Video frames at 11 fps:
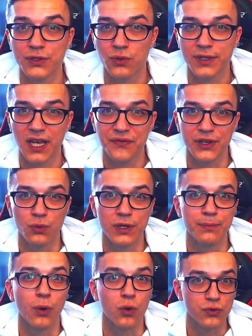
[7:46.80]
son cas a fait couler
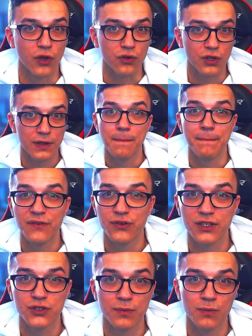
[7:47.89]
beaucoup d'encre, mais il faudra
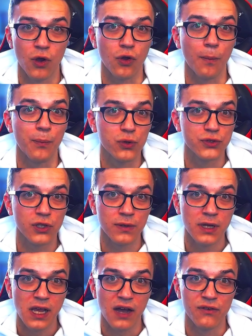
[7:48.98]
sûrement encore beaucoup de temps
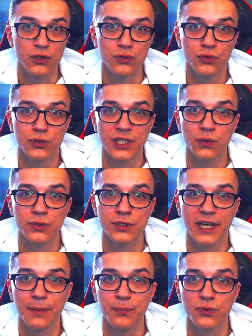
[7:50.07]
avant que nous ayons une
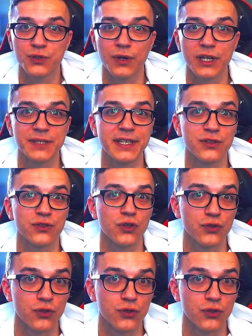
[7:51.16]
réponse pour expliquer ce genre de